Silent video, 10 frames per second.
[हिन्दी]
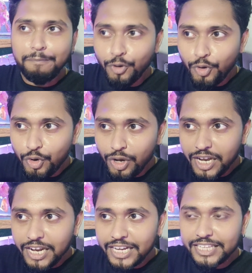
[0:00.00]
आप लोगों
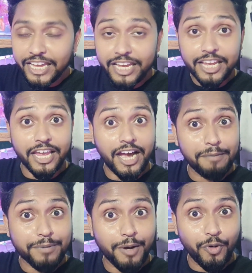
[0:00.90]
को अगर लगता है कि
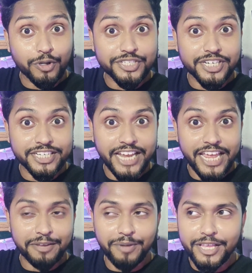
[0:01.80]
आपका मॉन्स्टर
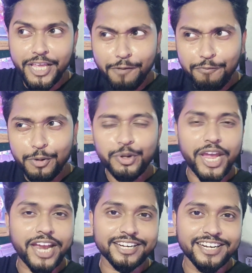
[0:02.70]
टैंक में ये
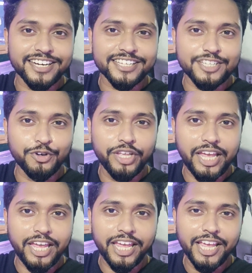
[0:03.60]
ब्यूटी ऐड करना
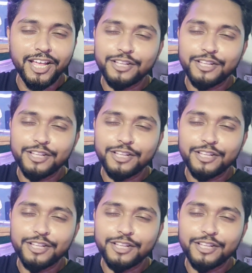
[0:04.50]
ज़रूरी है